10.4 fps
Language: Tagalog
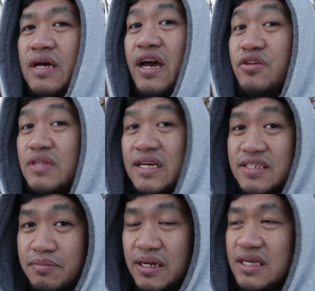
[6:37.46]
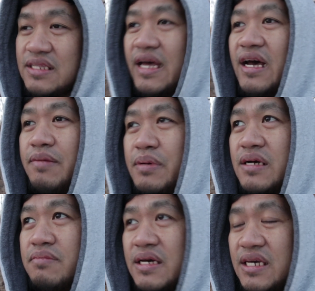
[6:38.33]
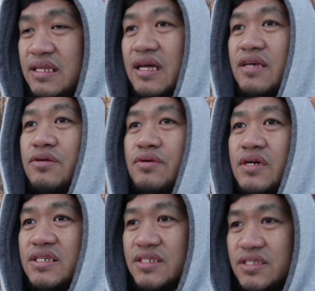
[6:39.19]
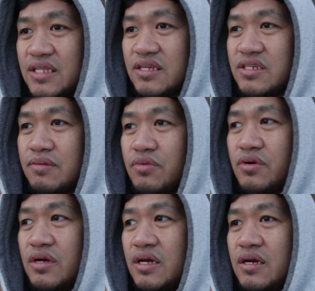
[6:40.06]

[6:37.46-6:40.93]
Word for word: ayon nga sa balita, kapag mahina yung resistensya mo,